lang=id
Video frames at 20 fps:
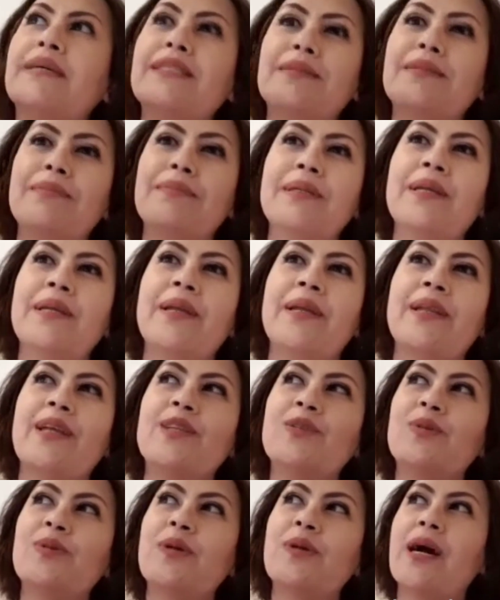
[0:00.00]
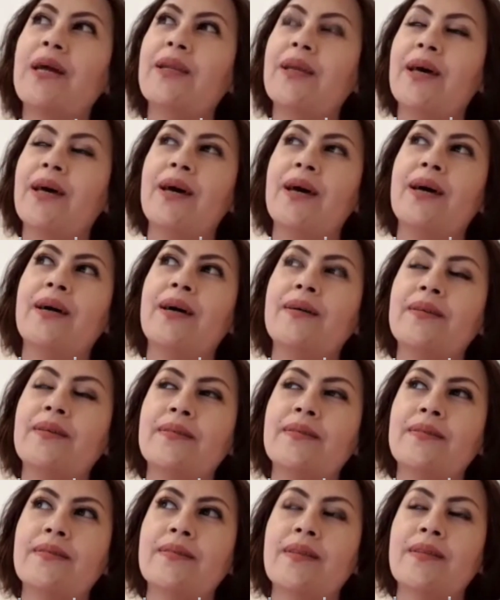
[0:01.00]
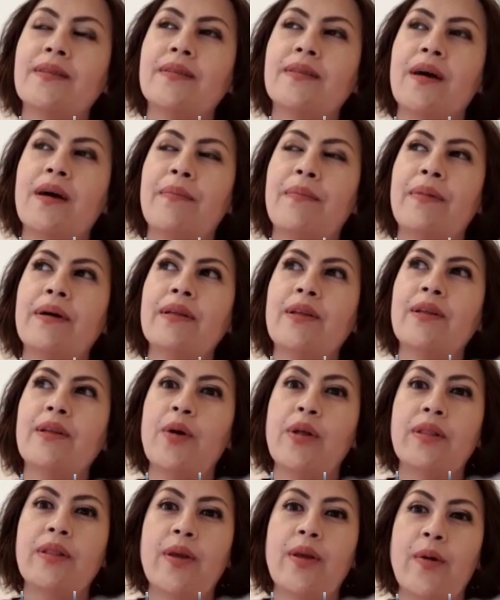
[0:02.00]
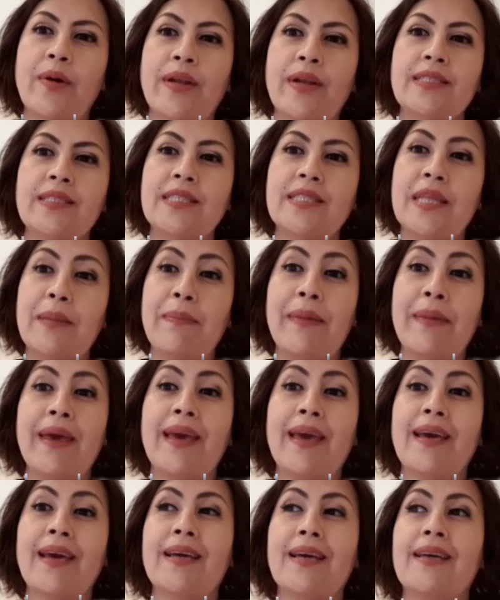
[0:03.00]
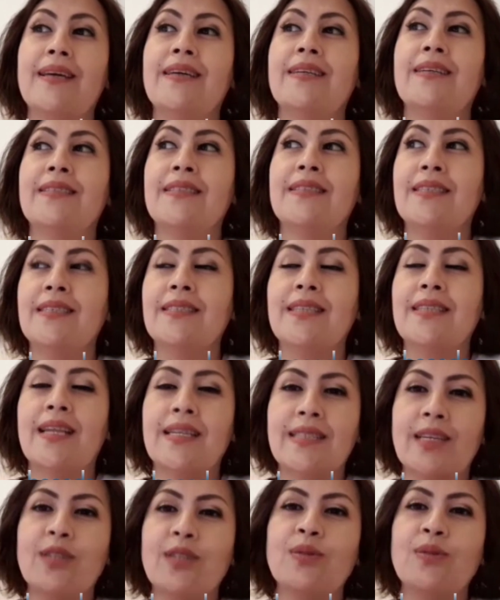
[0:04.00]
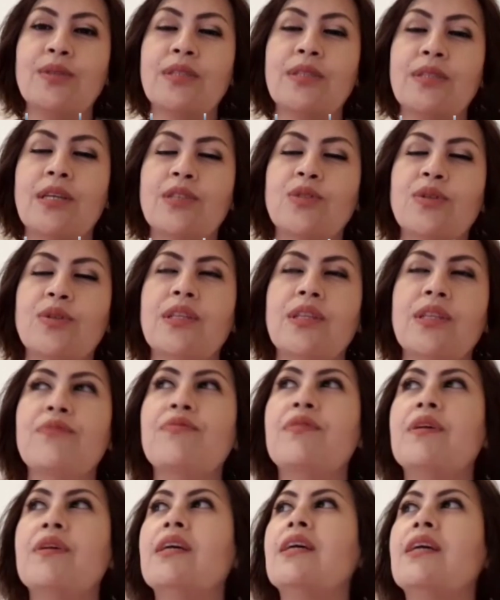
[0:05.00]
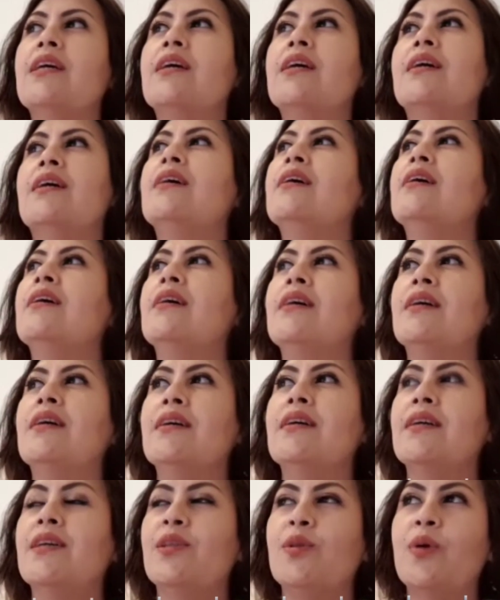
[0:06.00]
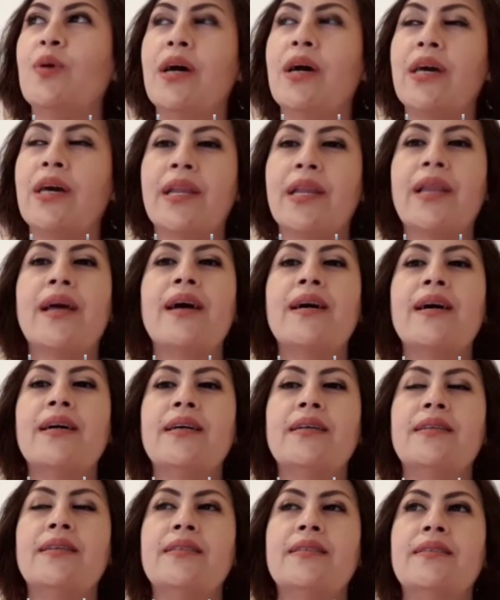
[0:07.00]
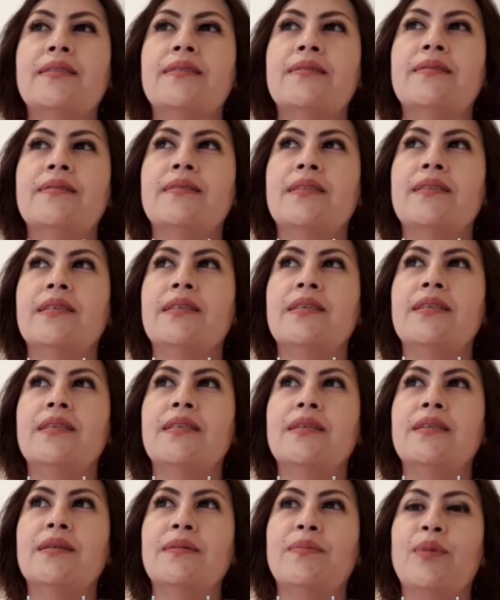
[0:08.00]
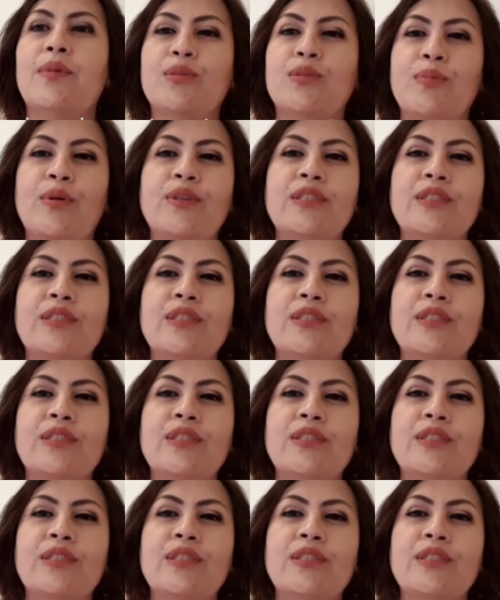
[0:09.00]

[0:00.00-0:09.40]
sebenarnya juga ada apa tawaran stripping di salah satu stasiun TV itu akhirnya dipospon